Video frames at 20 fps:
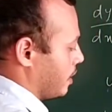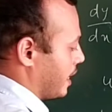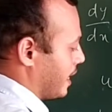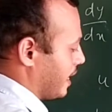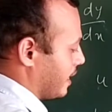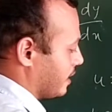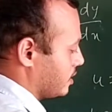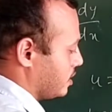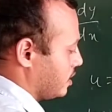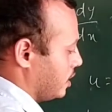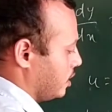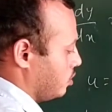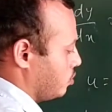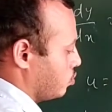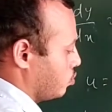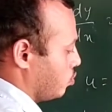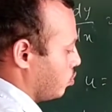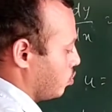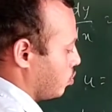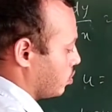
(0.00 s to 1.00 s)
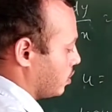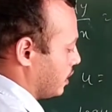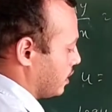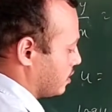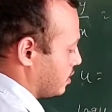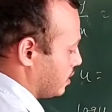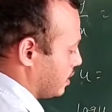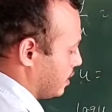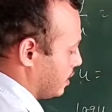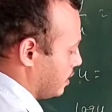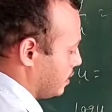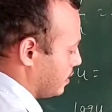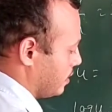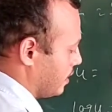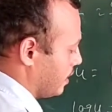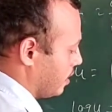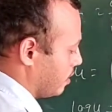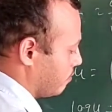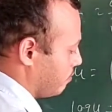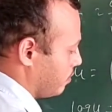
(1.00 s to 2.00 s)
एक्स इंटू लॉग एक्स है
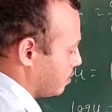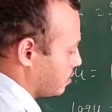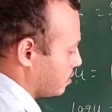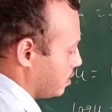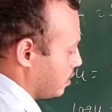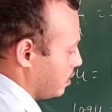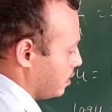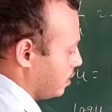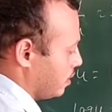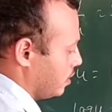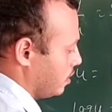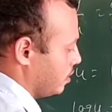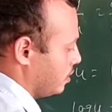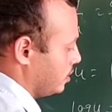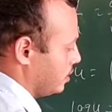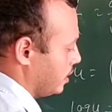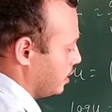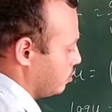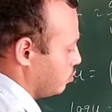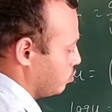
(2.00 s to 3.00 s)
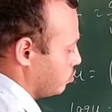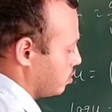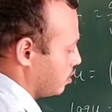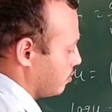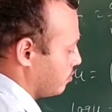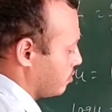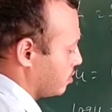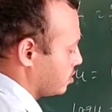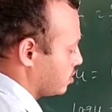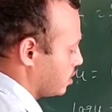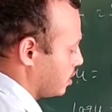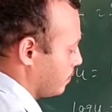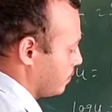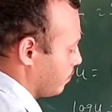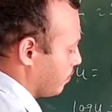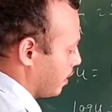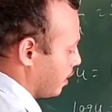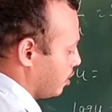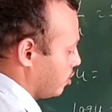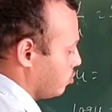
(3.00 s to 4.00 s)
ये एक फंक्शन है ये दूसरा फंक्शन है
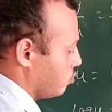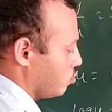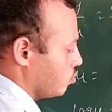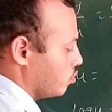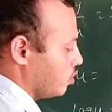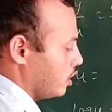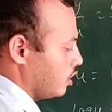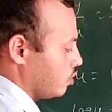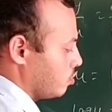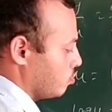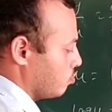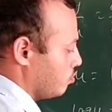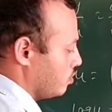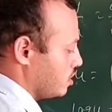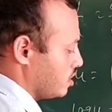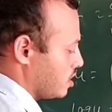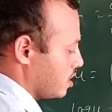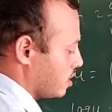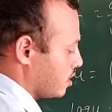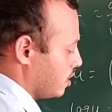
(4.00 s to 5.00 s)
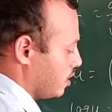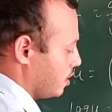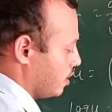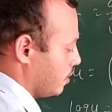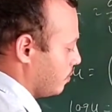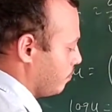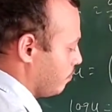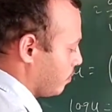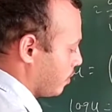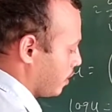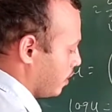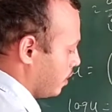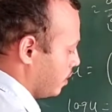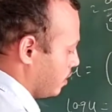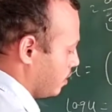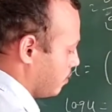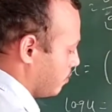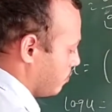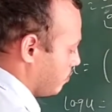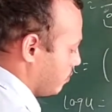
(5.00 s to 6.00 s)
यू इंटू वी से करेंगे
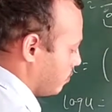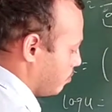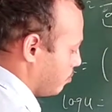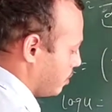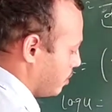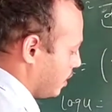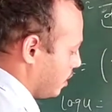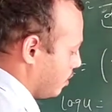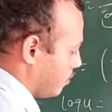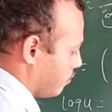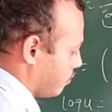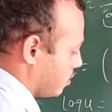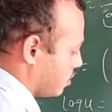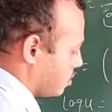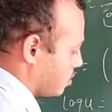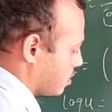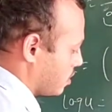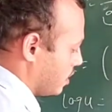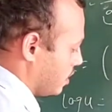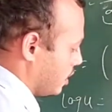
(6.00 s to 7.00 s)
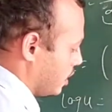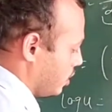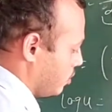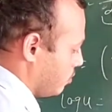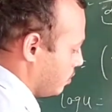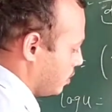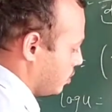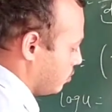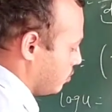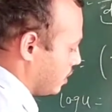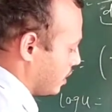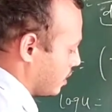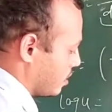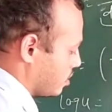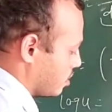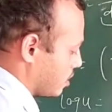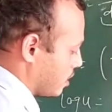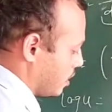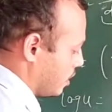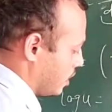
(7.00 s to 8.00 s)
पहले फर्स्ट का डेरिवेटिव
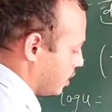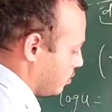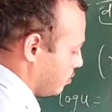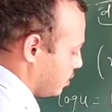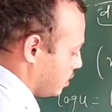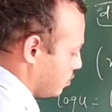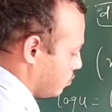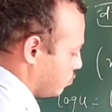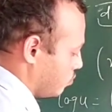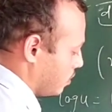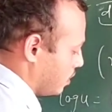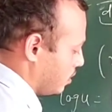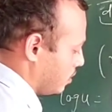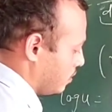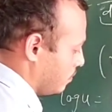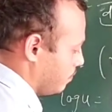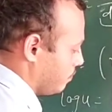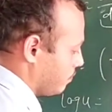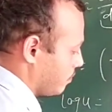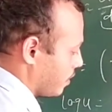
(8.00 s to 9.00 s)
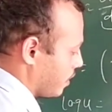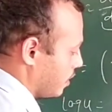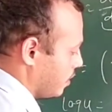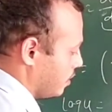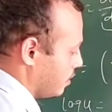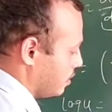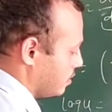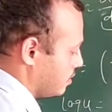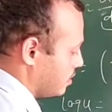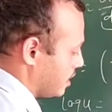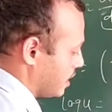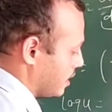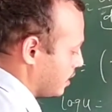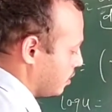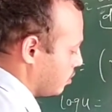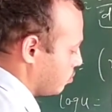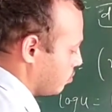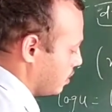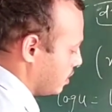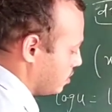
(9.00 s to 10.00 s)
एक्स का डेरिवेटिव वन
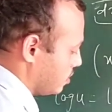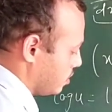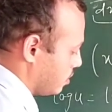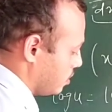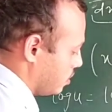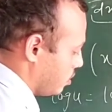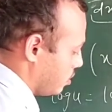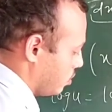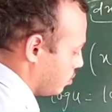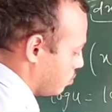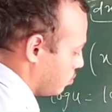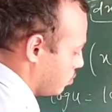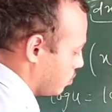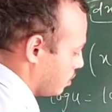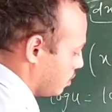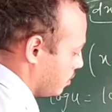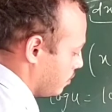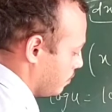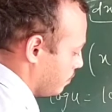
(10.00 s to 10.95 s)
सेकेंड को एज इट इज लिखोगे